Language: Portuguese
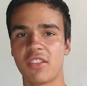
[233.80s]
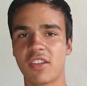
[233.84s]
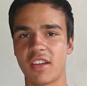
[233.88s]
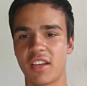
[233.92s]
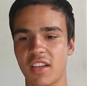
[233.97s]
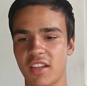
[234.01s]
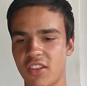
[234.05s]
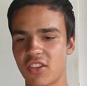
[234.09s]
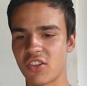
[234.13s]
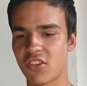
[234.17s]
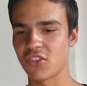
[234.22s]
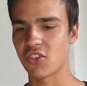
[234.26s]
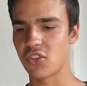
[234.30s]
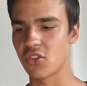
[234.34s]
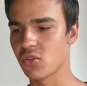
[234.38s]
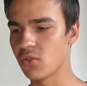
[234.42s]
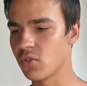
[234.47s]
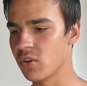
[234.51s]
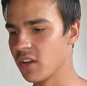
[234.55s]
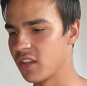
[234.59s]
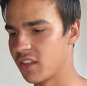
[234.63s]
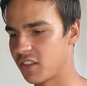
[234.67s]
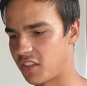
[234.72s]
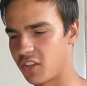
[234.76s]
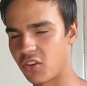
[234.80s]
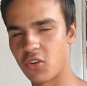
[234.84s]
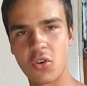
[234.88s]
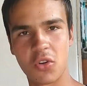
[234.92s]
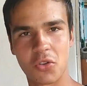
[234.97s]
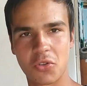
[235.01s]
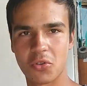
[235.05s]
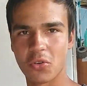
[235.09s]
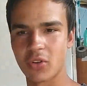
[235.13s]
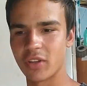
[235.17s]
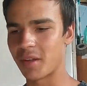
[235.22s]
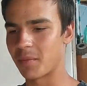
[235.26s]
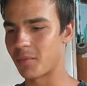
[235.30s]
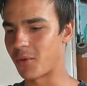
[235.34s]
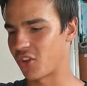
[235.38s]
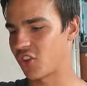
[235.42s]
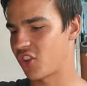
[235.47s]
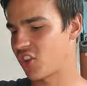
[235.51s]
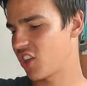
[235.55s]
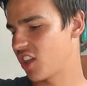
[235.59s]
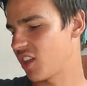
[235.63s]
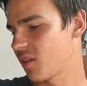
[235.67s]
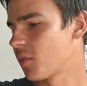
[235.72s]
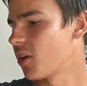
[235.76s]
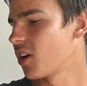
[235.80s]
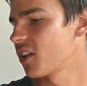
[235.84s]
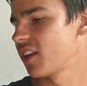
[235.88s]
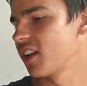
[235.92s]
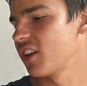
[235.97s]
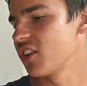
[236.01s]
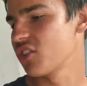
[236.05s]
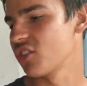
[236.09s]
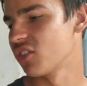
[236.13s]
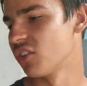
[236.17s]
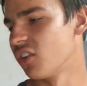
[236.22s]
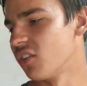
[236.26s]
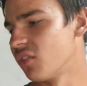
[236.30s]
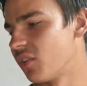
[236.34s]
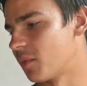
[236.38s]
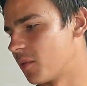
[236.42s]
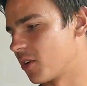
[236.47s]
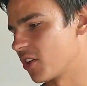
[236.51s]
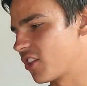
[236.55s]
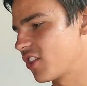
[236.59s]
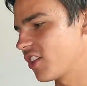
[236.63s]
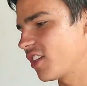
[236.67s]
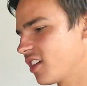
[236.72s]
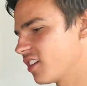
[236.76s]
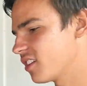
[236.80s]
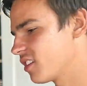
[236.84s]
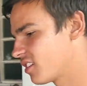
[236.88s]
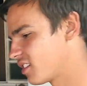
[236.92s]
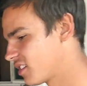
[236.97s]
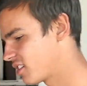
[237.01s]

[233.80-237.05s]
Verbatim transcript: você que assistiu. Se gostou da motinha, mostra aí de novo a motinha.